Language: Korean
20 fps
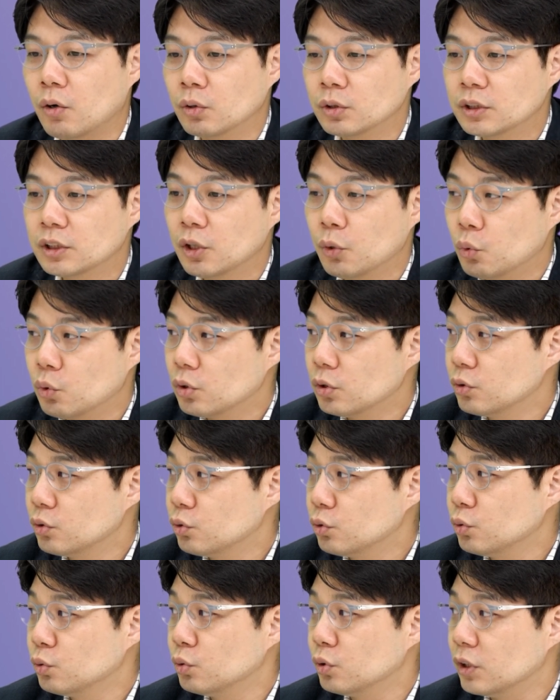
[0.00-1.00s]
언제 오를
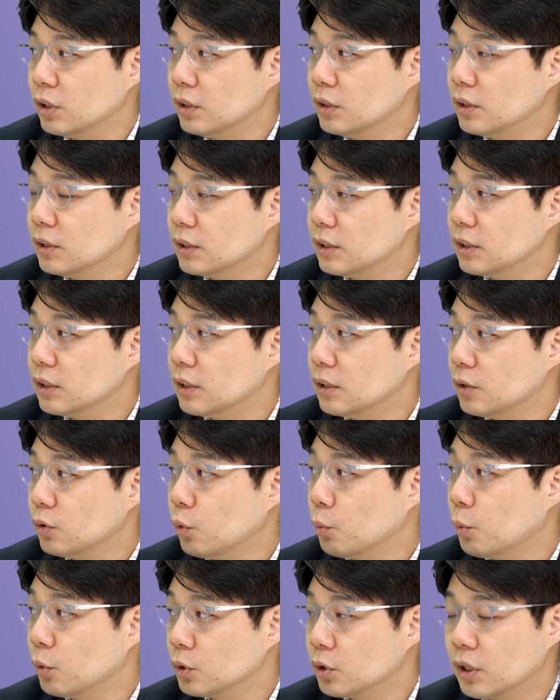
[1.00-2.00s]
수
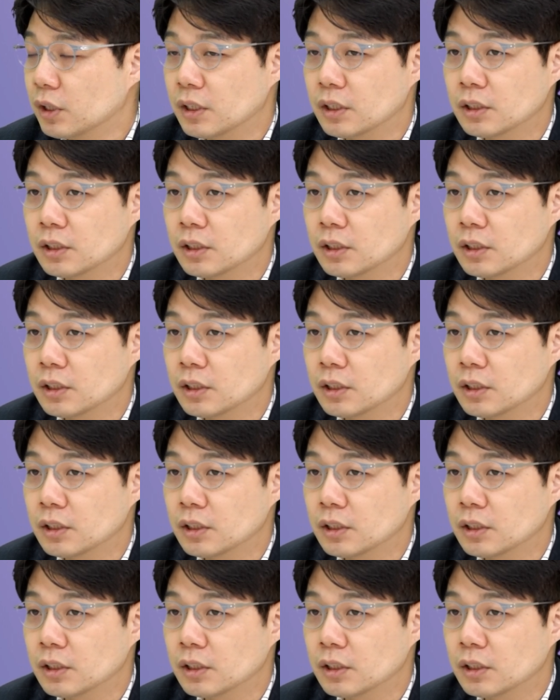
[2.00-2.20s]
있는지도 보셔야